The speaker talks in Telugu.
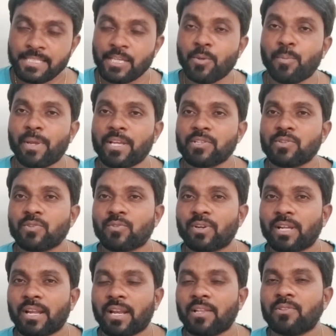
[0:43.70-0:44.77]
సిపిఎస్ను
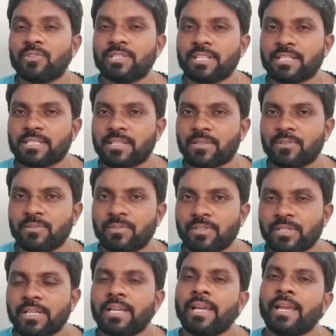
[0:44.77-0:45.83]
కూడా రద్దు చేస్తారు
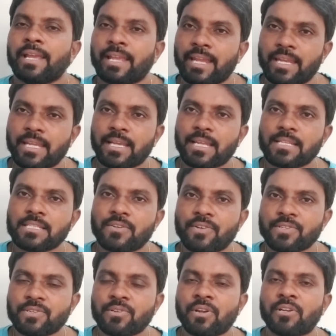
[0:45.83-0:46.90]
ఎన్నికల
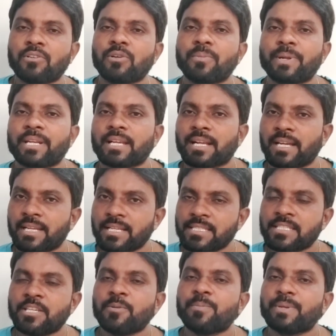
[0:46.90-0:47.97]
సంవత్సరంలో అడుగు పెట్టగానే
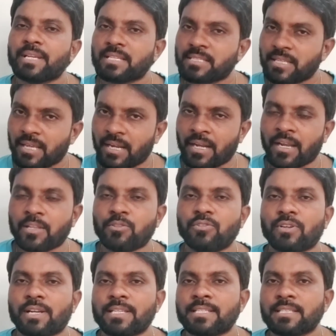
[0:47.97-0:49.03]
సిపిఎస్ రద్దు
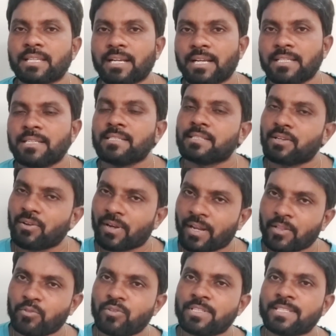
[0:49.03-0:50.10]
ఖచ్చితంగా చేస్తారు
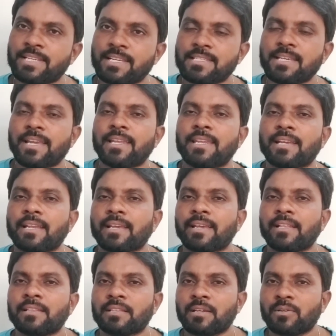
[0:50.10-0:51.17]
రద్దు చేసే ఎన్నికలకు
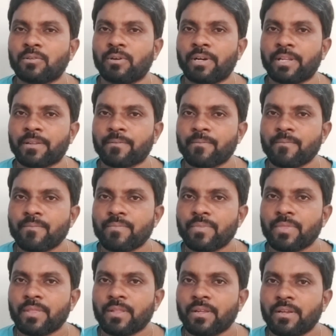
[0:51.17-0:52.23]
వెళ్తారు అని
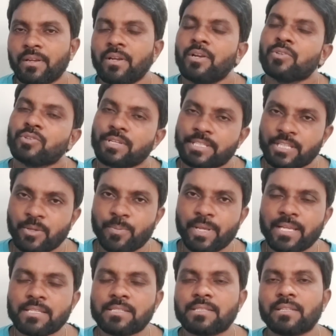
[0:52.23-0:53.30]
సో
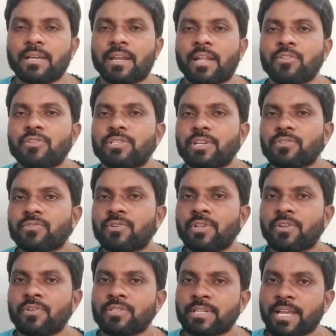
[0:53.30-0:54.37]
సిపిఎస్ రద్దు
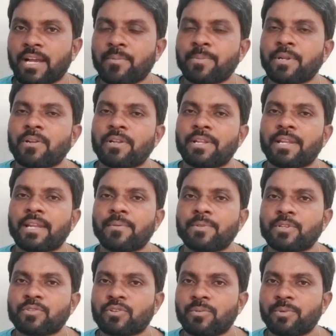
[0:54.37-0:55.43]
చేసుకుని ఈరోజు క్యాబినెట్లో నిర్ణయం
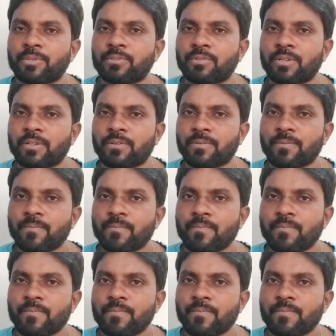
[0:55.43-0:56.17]
తీసుకోబోతున్నారు